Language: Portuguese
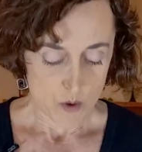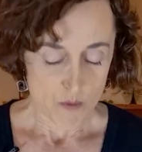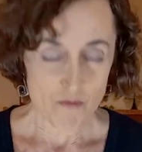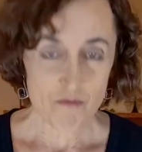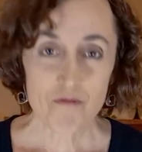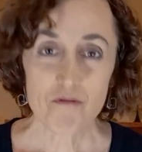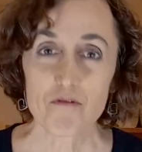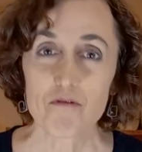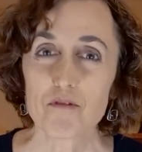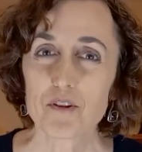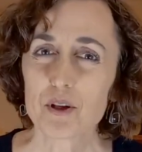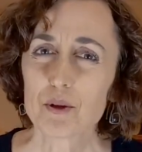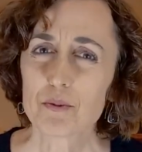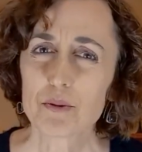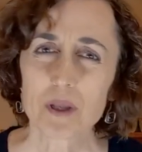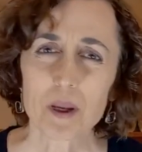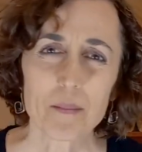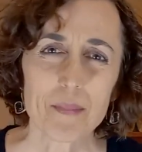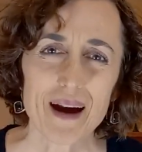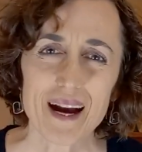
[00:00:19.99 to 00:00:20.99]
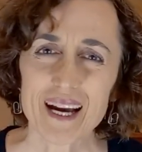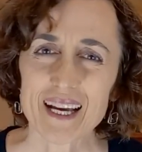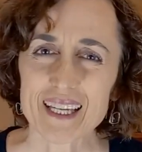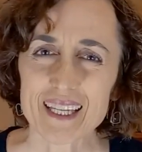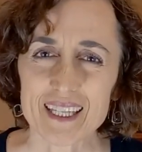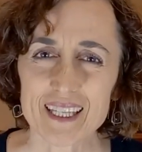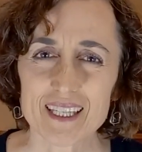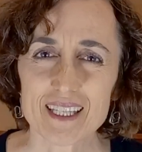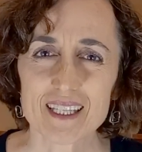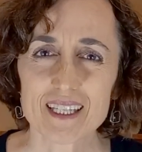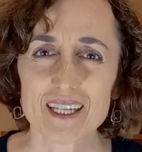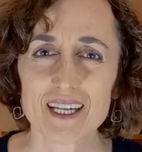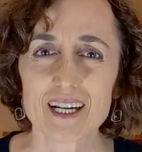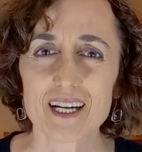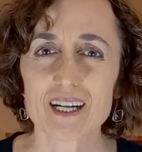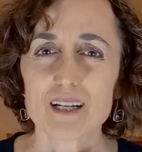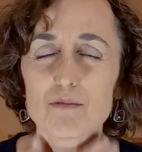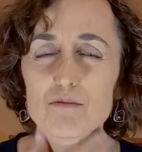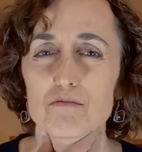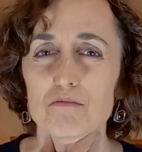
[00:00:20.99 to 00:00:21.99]
Um frio na
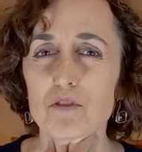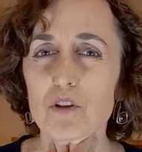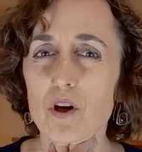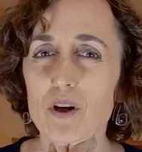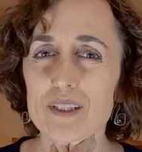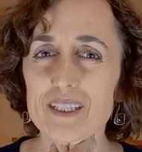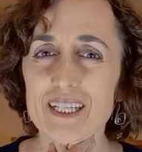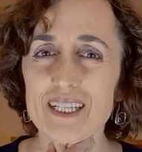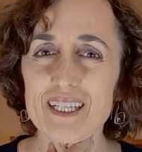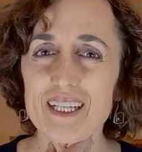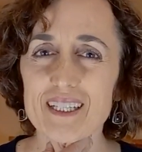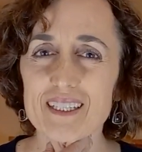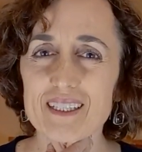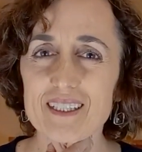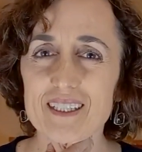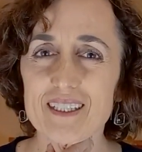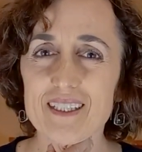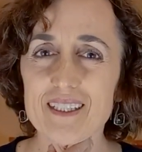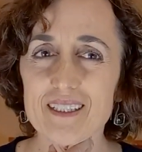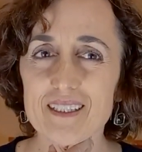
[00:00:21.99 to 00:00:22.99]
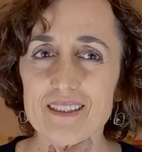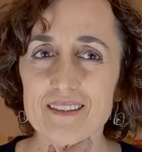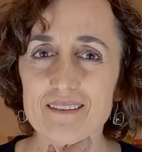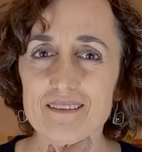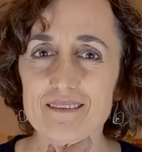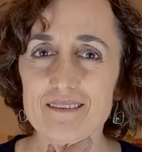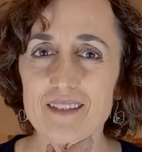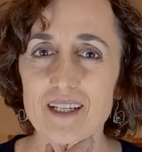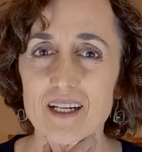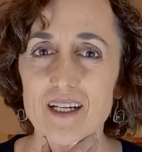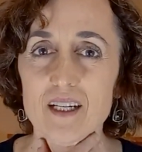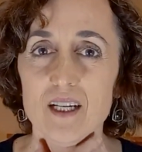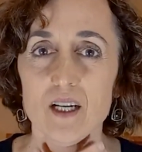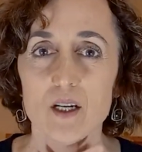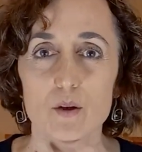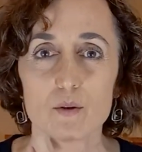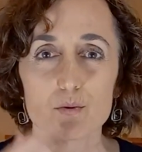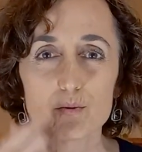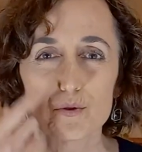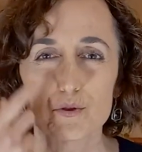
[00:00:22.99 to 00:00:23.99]
barriga, um nó na garganta,
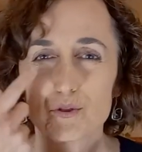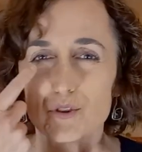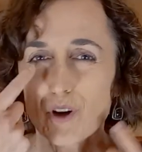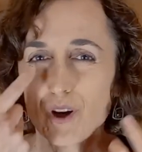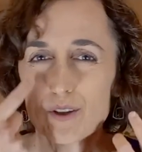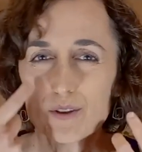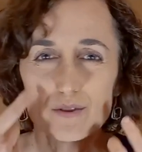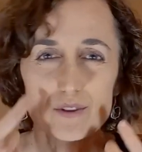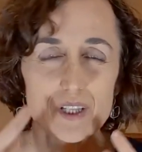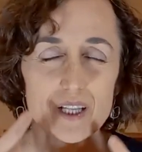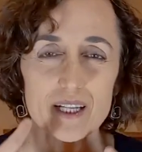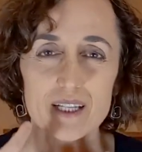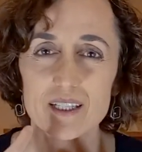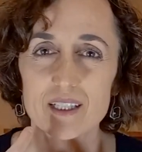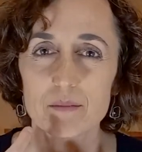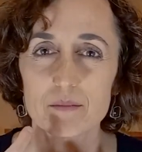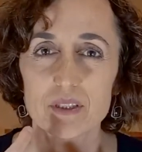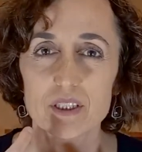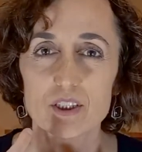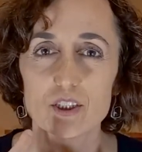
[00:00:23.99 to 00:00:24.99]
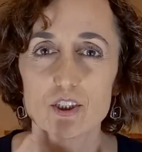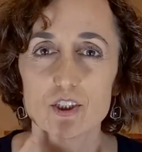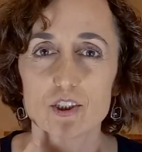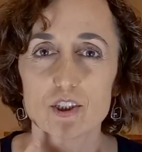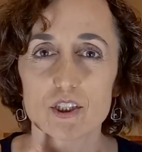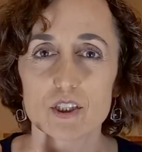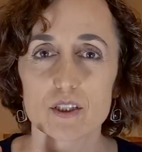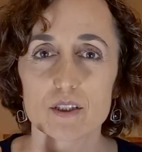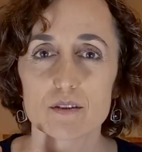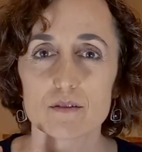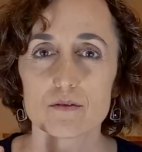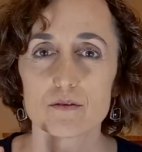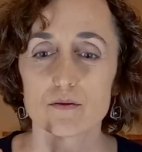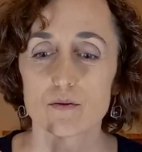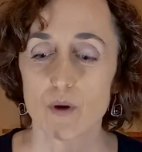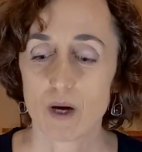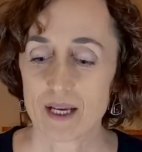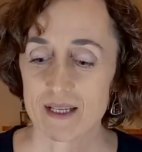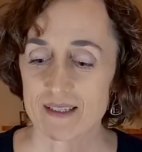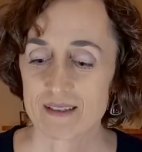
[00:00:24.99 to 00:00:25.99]
os olhos
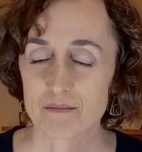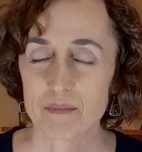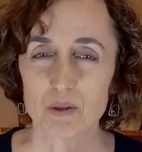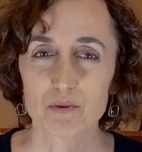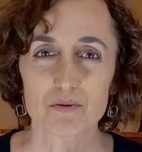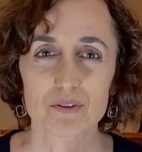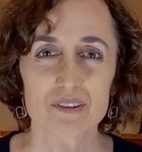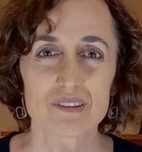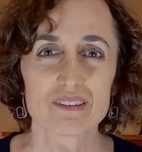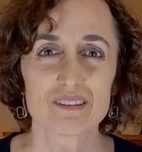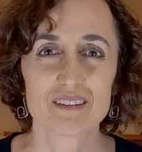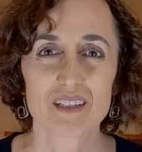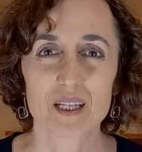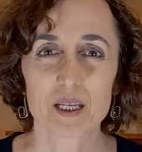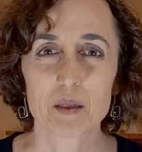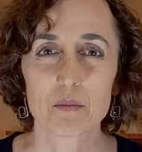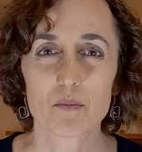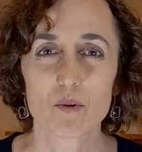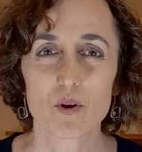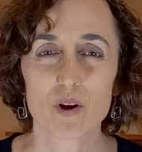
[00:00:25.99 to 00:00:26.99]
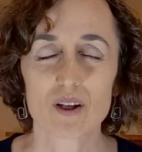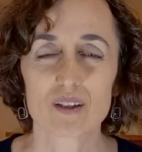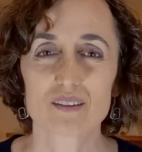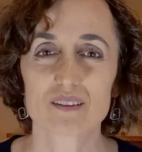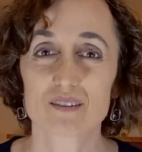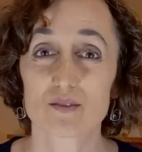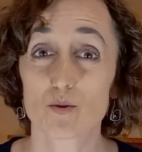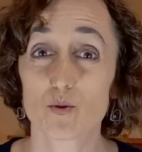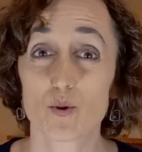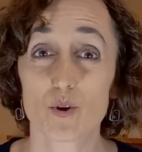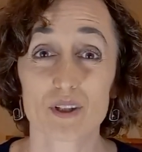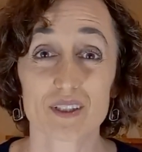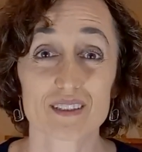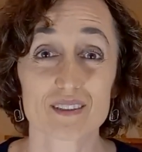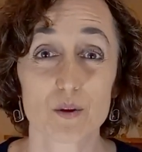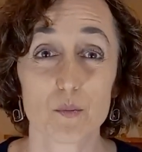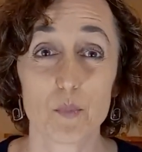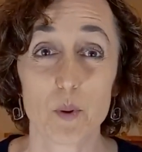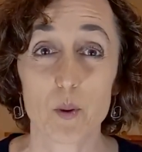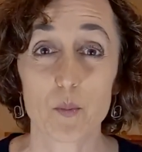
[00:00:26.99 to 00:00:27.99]
lacrimejando, as mãos trêmulas, o
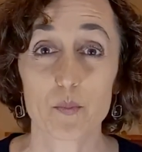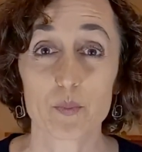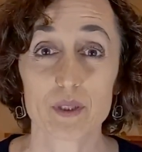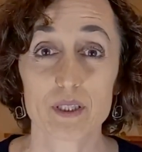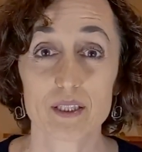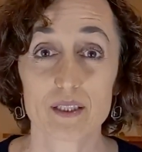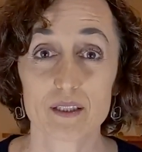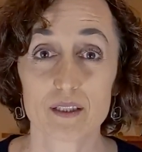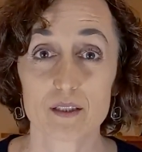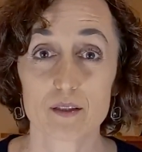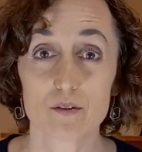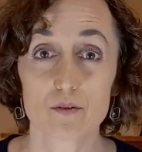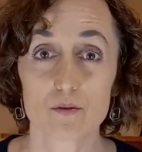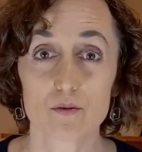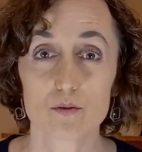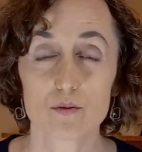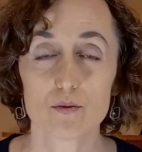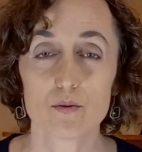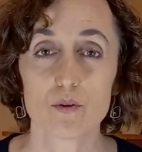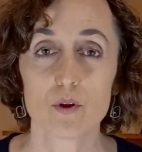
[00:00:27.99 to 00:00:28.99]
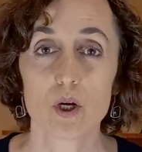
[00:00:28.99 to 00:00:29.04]
coração palpitando.